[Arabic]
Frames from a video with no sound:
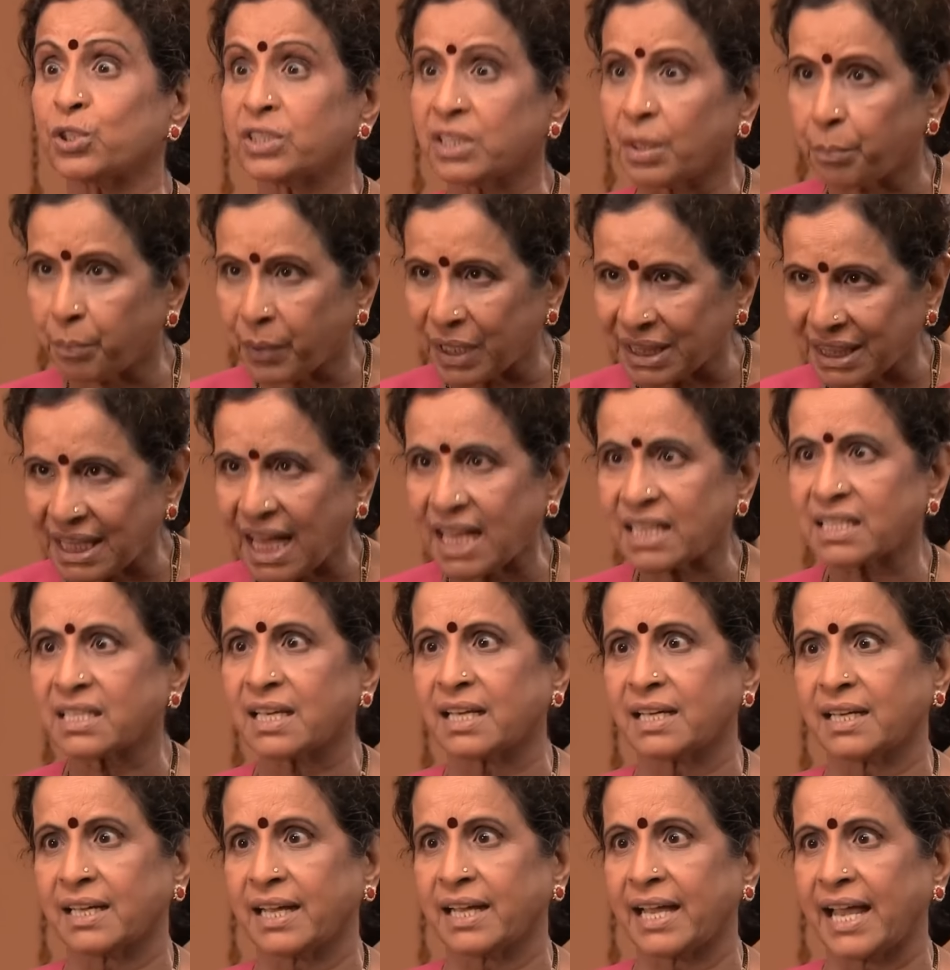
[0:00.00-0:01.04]
سنة لما
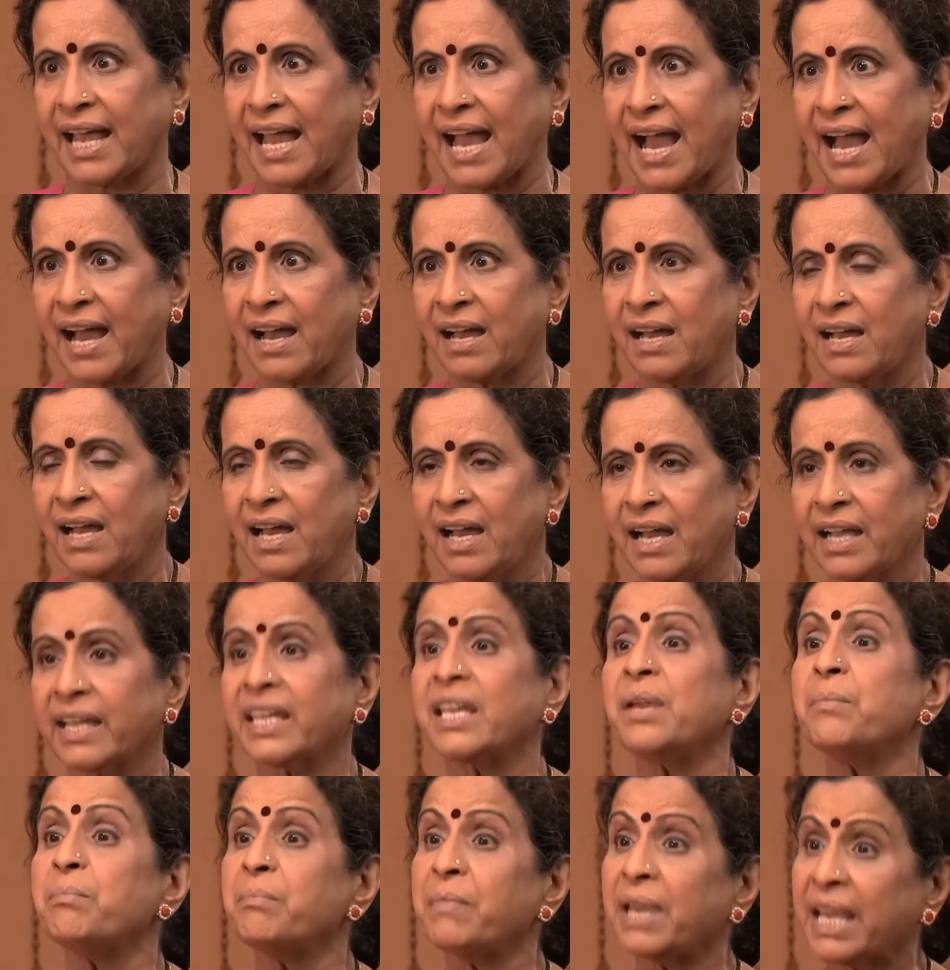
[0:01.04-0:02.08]
عرفت هي إنه
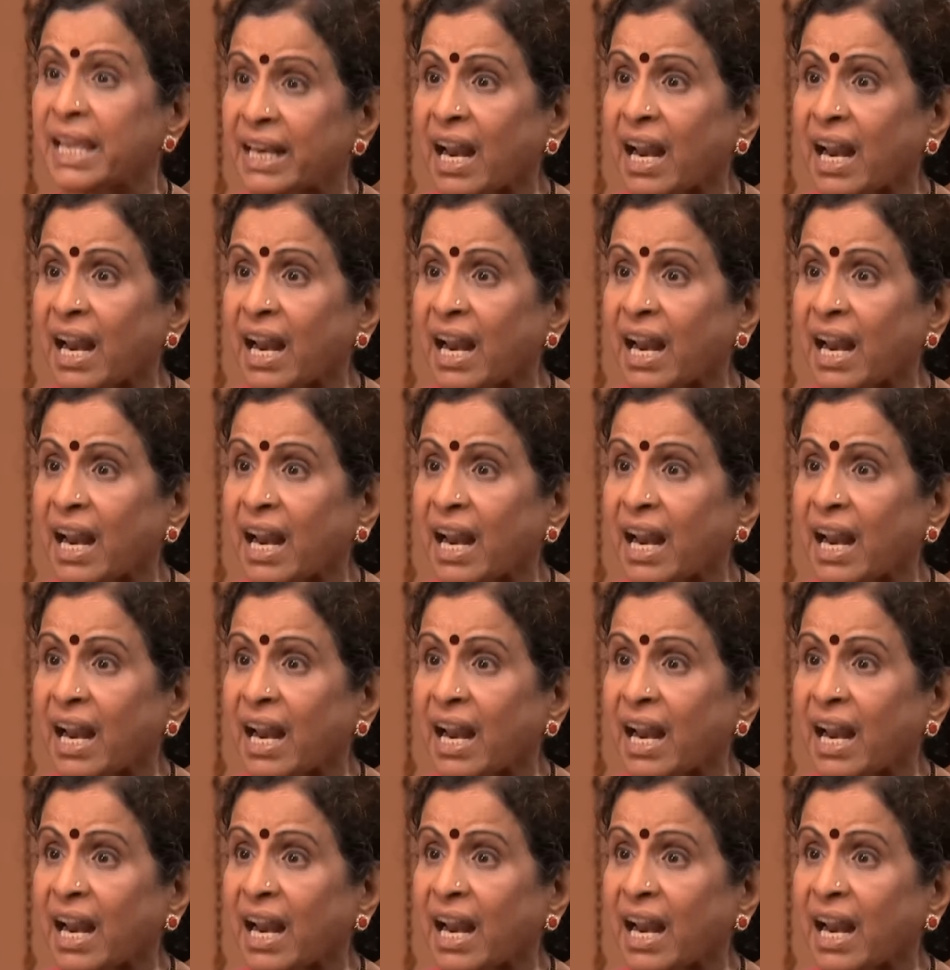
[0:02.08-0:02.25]
ابني